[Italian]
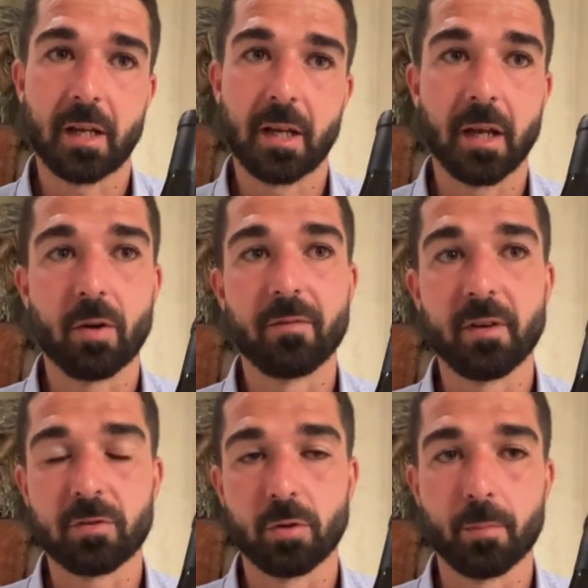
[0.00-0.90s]
che
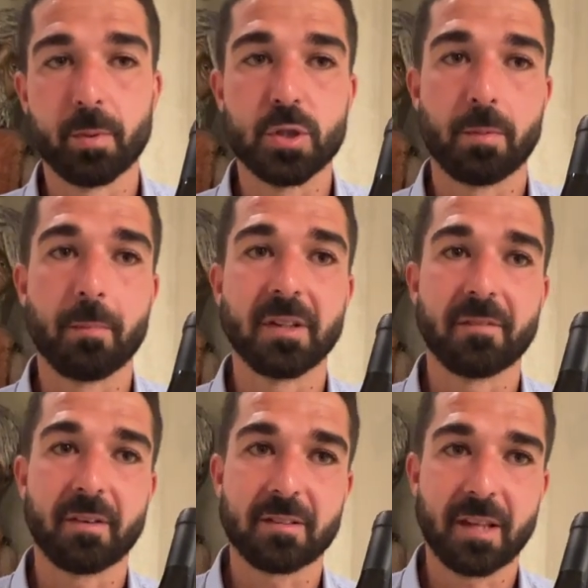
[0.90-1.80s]
conferiscono principalmente
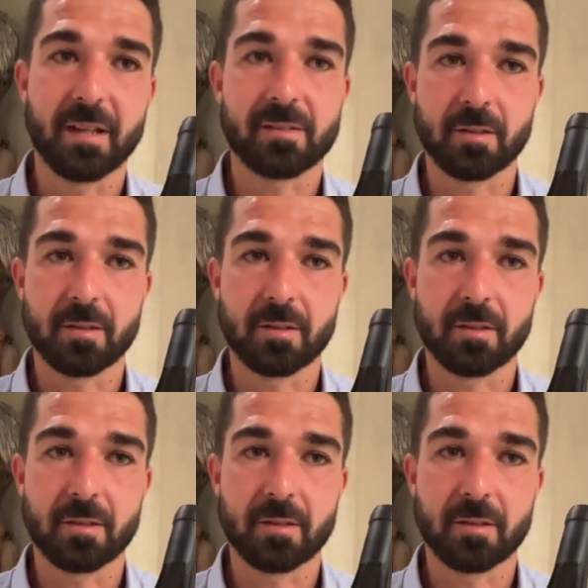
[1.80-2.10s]
freschezza,